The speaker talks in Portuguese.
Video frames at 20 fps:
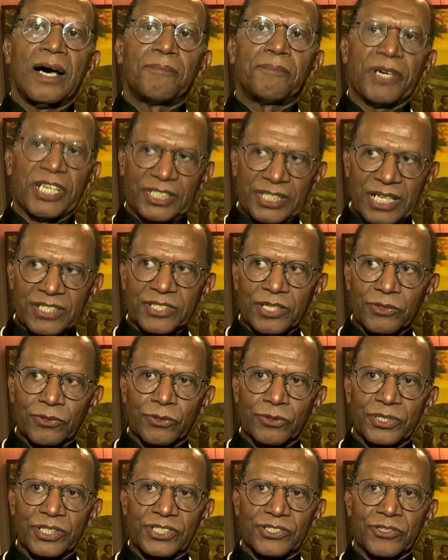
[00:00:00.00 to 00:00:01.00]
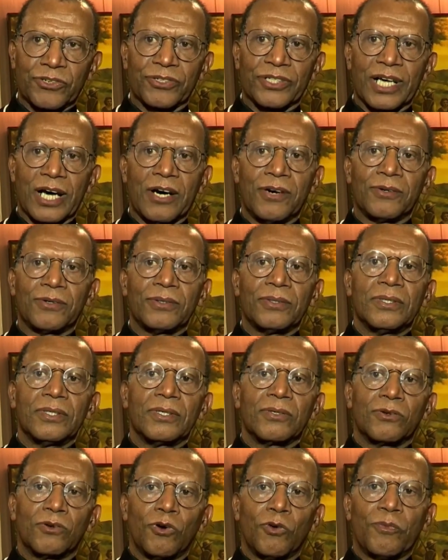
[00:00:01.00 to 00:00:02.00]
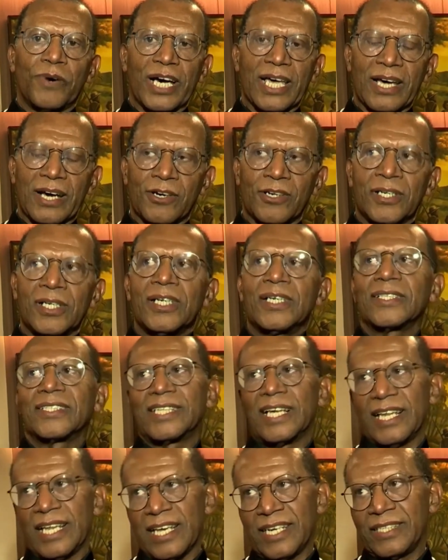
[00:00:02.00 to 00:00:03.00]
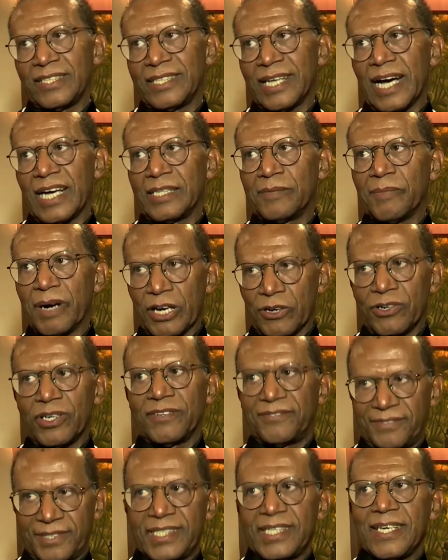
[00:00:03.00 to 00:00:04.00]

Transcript: a prestação jurisdicional com maior celeridade e maior